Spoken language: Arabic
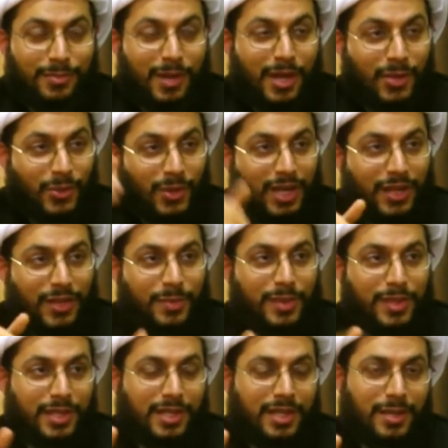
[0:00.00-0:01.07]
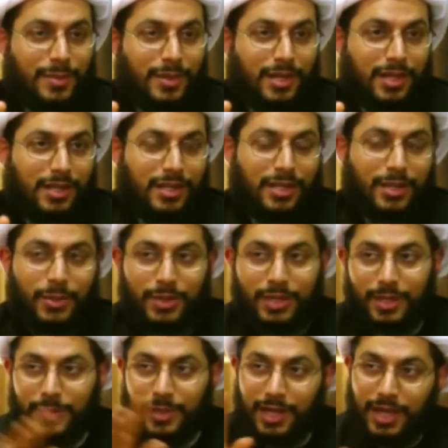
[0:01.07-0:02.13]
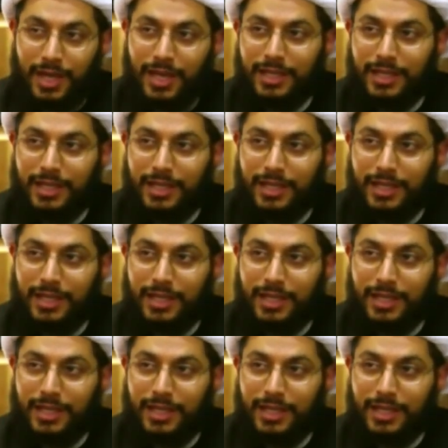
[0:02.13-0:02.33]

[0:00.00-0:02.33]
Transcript: ماكو أرض مثل كربلاء لأنه كربلاء